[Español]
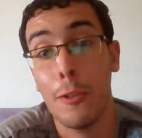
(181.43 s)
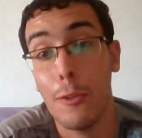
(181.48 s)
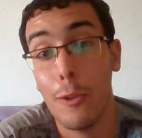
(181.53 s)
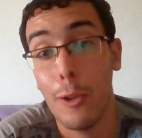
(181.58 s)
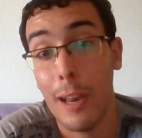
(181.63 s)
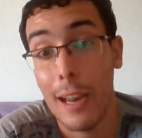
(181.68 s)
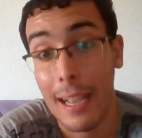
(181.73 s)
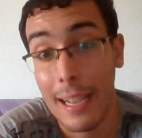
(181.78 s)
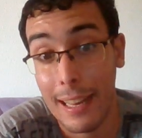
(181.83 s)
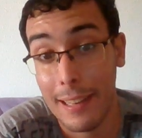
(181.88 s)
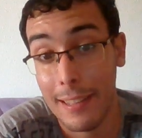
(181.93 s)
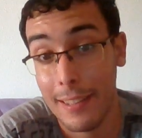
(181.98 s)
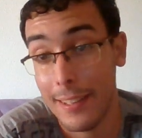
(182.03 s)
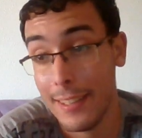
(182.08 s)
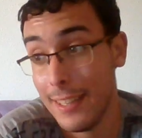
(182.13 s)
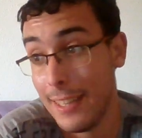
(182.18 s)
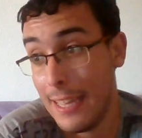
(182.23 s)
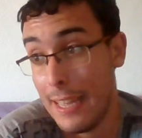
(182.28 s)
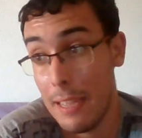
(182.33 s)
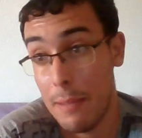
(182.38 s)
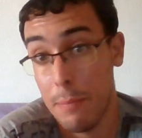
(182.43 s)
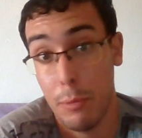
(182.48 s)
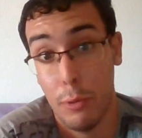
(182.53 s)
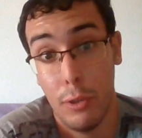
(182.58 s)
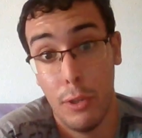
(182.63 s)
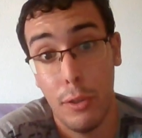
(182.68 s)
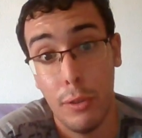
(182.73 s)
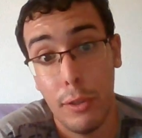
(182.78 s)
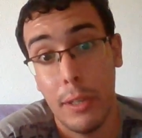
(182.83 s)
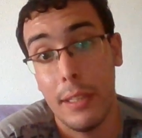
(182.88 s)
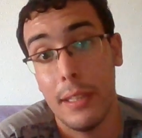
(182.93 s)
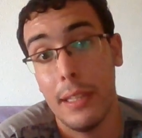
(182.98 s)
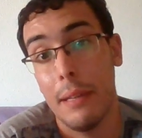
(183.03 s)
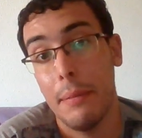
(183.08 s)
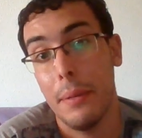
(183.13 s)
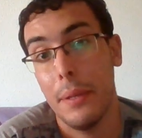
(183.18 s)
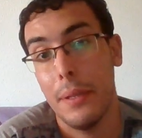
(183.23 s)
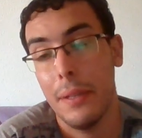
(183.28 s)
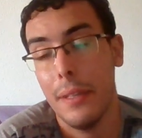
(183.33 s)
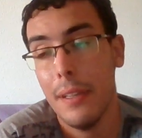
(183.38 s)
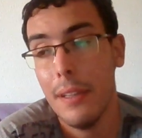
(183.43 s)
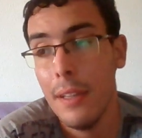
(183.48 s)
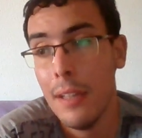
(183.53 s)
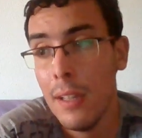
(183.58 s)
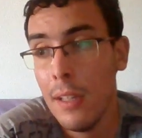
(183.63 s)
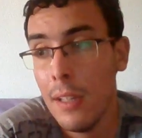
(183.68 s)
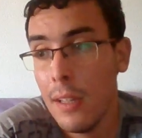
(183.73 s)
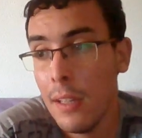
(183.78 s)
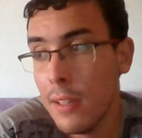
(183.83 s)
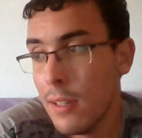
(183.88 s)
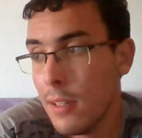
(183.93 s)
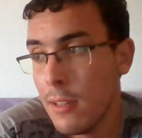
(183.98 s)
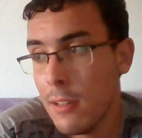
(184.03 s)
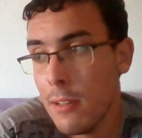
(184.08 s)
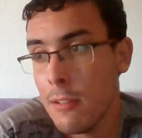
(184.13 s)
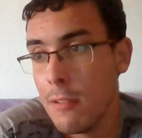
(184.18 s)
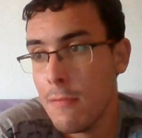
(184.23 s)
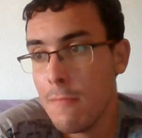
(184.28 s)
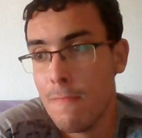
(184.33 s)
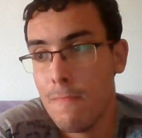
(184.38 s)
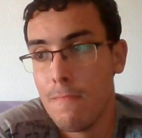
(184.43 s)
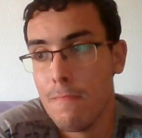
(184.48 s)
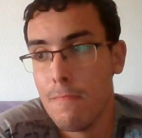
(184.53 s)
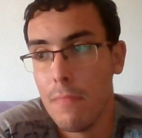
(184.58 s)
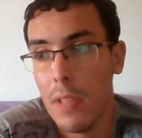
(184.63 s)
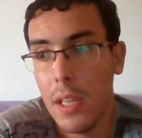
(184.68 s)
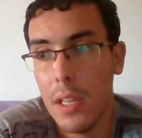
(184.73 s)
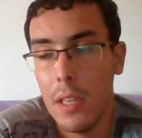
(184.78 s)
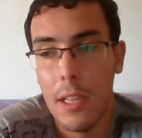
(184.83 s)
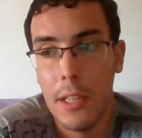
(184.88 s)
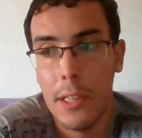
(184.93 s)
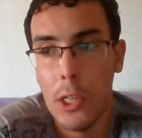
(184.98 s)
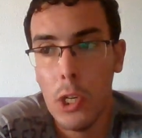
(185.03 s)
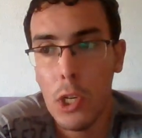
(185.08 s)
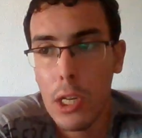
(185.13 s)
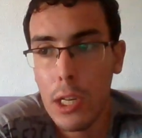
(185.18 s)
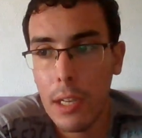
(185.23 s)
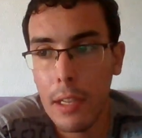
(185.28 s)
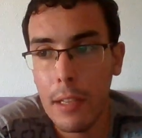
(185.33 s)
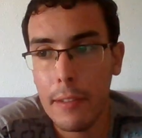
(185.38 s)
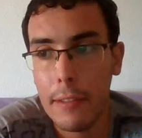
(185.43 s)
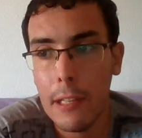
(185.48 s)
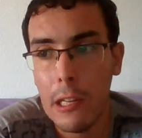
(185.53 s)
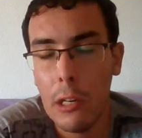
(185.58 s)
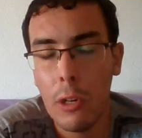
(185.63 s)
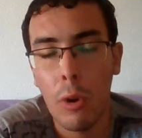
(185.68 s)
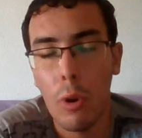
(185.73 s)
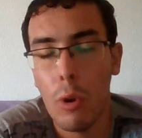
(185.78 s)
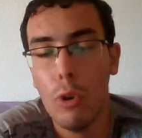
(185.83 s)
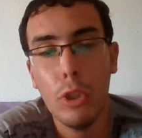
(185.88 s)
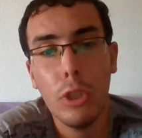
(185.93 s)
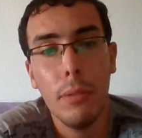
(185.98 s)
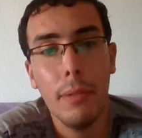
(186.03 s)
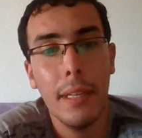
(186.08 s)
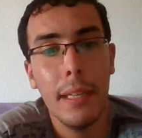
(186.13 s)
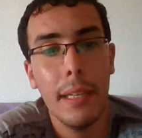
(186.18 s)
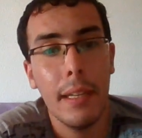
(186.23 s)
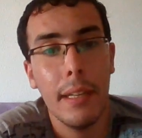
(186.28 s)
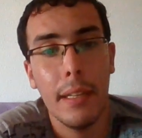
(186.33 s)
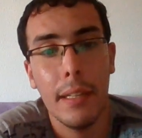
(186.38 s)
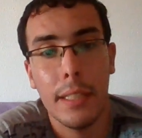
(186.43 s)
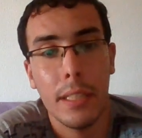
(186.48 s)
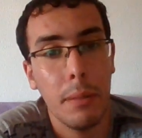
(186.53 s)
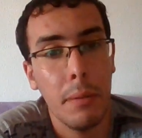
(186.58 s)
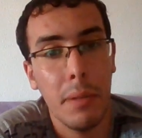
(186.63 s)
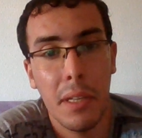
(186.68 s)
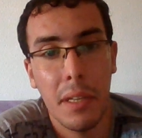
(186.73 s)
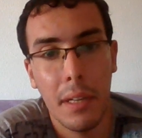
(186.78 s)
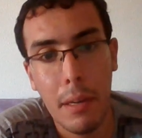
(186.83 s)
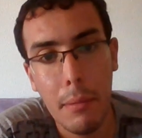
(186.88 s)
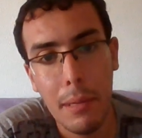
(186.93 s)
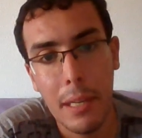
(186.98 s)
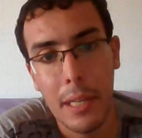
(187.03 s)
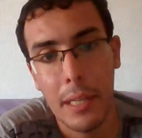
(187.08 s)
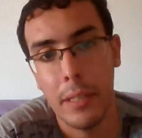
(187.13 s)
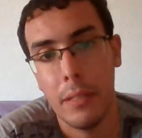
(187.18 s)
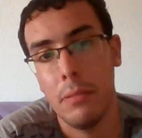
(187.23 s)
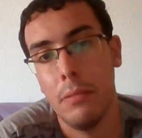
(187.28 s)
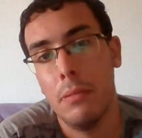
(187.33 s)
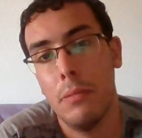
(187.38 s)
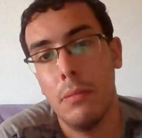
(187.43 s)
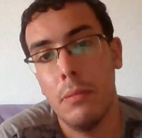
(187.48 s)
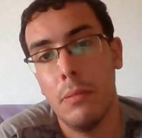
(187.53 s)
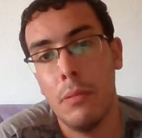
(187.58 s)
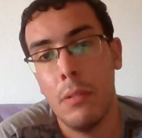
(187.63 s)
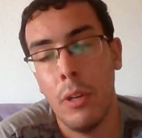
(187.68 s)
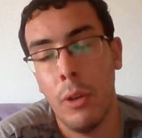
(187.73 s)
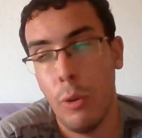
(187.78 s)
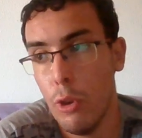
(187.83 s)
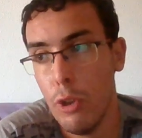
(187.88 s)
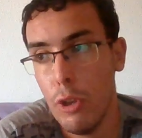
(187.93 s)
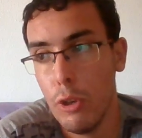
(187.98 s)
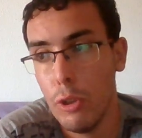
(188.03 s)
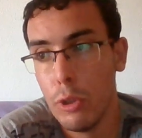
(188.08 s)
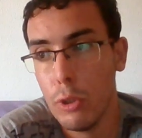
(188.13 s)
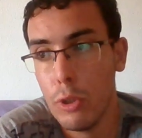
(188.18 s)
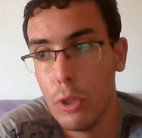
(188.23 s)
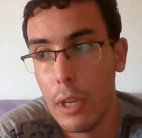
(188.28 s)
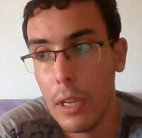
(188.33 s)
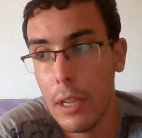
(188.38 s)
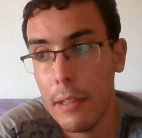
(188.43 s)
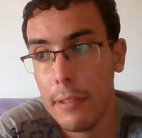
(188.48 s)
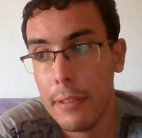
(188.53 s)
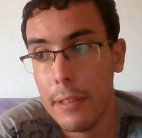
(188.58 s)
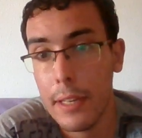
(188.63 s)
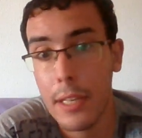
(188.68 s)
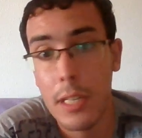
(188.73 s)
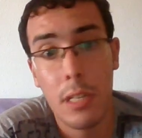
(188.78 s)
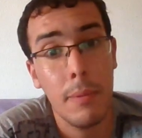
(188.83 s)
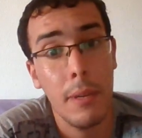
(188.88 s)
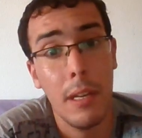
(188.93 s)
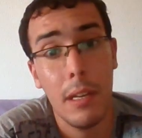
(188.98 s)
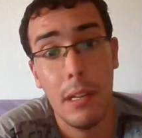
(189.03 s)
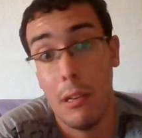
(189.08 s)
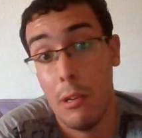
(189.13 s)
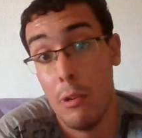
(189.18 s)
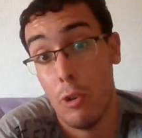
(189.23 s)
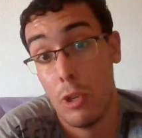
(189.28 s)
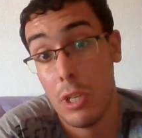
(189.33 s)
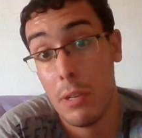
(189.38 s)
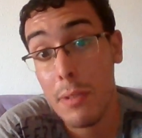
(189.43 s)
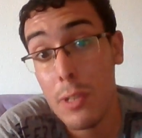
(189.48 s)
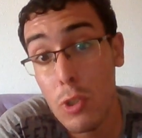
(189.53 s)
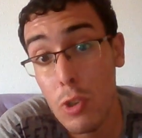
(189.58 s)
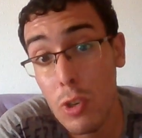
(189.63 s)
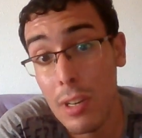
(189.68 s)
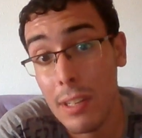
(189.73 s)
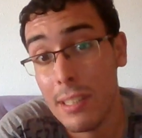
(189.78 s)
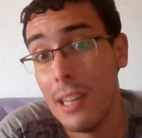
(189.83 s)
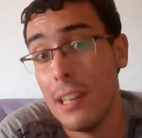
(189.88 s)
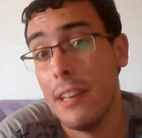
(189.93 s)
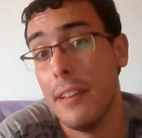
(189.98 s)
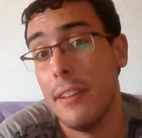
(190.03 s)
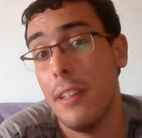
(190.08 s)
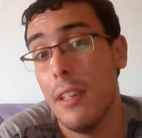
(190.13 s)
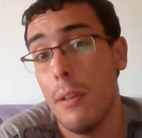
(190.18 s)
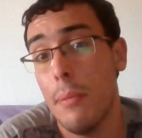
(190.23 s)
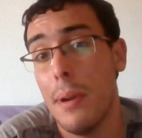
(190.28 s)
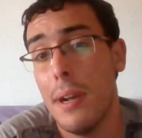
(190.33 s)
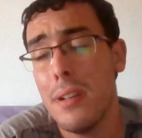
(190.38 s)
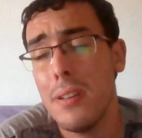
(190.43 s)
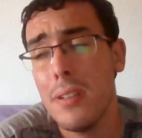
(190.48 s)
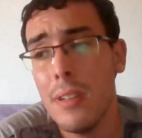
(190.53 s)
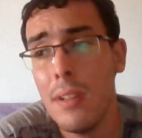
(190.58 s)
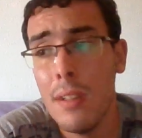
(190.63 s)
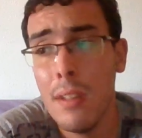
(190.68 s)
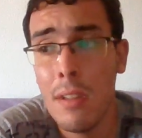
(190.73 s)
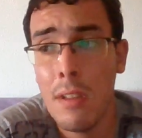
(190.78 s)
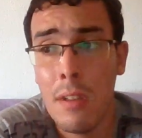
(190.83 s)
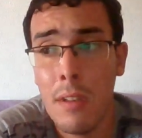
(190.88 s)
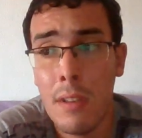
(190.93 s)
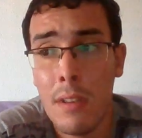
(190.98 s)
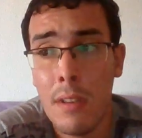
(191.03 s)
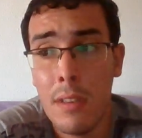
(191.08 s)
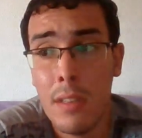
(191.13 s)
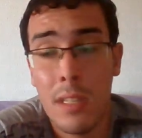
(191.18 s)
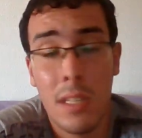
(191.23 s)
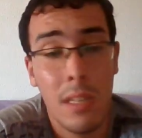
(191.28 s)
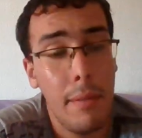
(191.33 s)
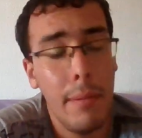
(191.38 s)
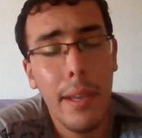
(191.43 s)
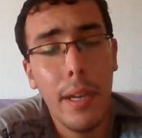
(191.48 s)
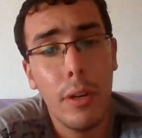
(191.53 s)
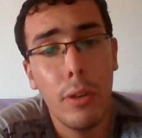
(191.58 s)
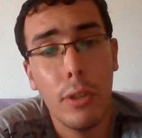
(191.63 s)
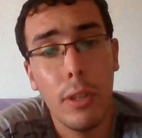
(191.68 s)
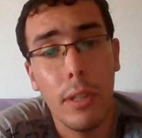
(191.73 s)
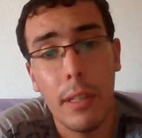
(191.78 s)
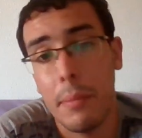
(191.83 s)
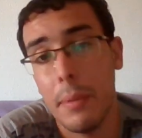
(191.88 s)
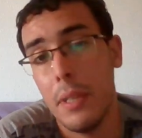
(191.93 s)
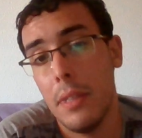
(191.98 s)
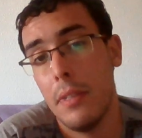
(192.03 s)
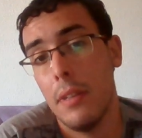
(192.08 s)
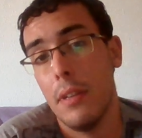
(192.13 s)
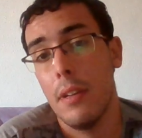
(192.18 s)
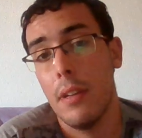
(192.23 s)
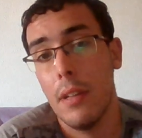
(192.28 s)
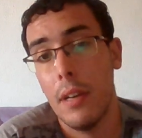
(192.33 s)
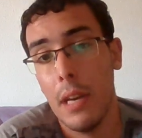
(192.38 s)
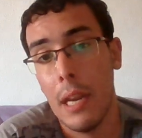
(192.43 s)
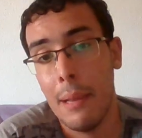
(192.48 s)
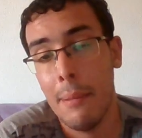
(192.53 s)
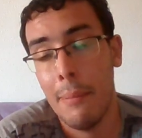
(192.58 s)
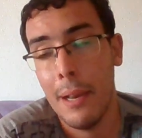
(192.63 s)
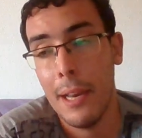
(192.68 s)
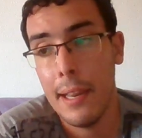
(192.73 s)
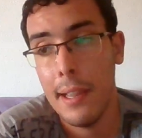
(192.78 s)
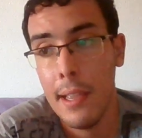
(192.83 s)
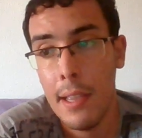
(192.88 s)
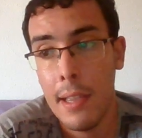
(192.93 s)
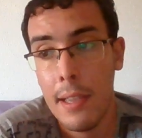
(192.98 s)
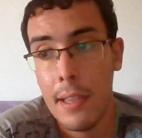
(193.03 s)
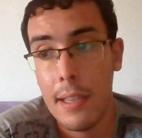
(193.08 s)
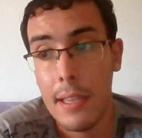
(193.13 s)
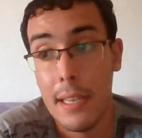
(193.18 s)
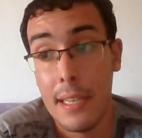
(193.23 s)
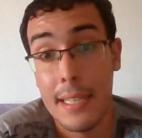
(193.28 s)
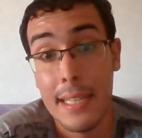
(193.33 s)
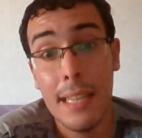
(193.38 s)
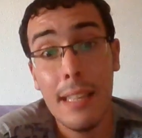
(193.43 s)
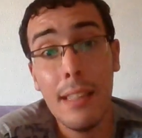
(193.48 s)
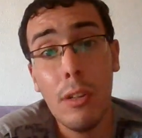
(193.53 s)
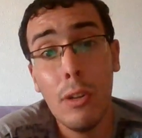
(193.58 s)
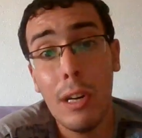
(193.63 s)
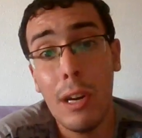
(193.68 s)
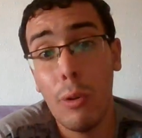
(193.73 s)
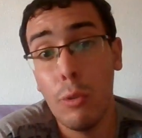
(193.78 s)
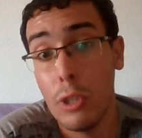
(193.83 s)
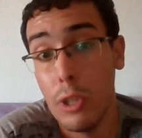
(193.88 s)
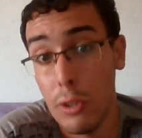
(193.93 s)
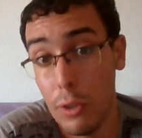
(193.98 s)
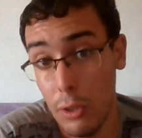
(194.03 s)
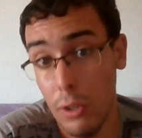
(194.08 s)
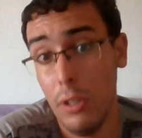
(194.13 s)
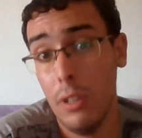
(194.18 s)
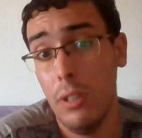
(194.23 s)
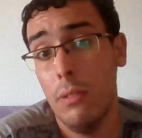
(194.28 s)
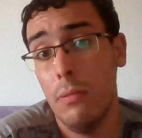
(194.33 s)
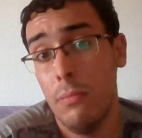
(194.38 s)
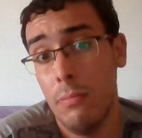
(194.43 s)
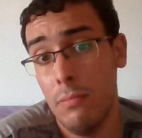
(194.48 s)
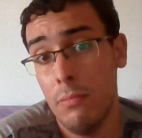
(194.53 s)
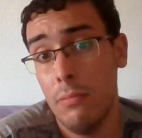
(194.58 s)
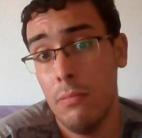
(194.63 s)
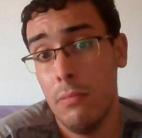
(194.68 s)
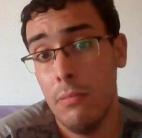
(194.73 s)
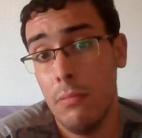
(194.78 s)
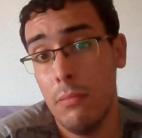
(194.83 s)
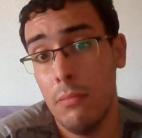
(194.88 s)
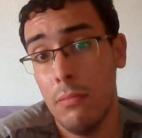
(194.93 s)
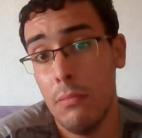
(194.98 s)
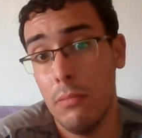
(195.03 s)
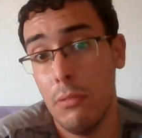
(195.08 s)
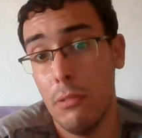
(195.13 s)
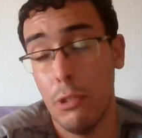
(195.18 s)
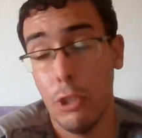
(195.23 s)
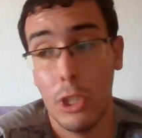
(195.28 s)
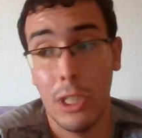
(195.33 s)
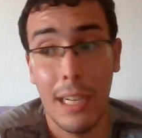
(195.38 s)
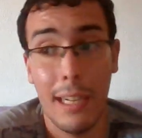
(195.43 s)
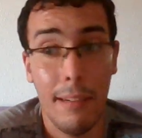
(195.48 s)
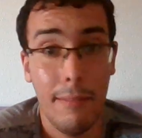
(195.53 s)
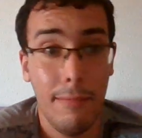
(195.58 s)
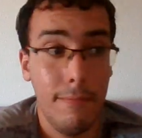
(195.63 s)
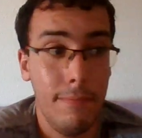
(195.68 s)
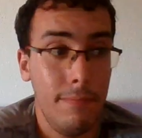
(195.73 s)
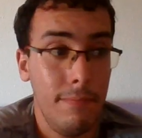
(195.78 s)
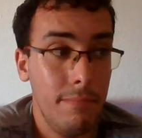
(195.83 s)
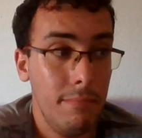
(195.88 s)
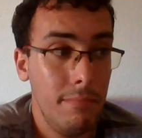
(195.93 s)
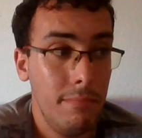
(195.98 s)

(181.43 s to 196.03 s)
en todas las calidades que he podido directamente. Y tengo que decirlo, el juego se ve, se ve increíble. El juego yo lo tengo que decir que se ve, lo que se ha visto en el trailer y demás, se ve jodidamente increíble. Y siendo Naughty Dog, o sea,